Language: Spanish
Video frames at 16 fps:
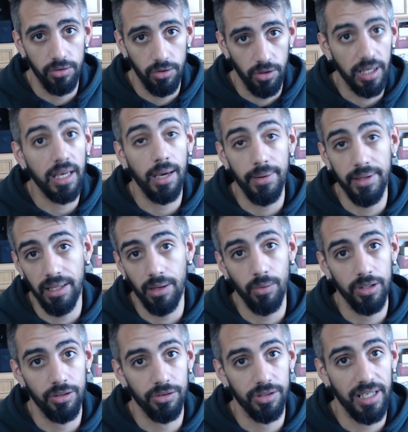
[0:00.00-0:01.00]
Lógicamente,
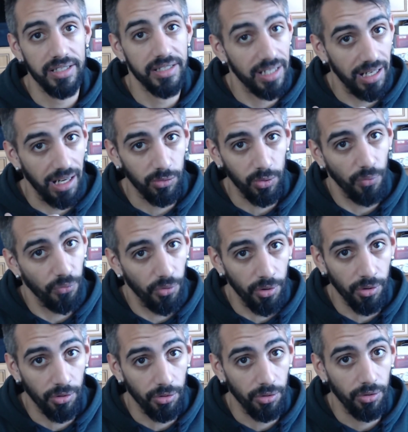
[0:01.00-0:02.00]
cuando tienes el
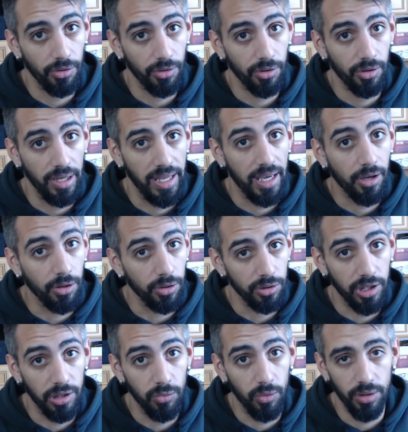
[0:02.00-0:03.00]
autofoco en
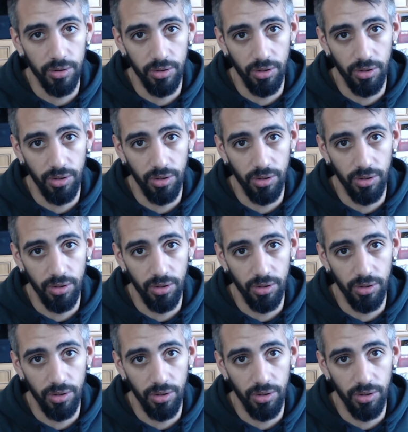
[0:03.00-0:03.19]
continuo,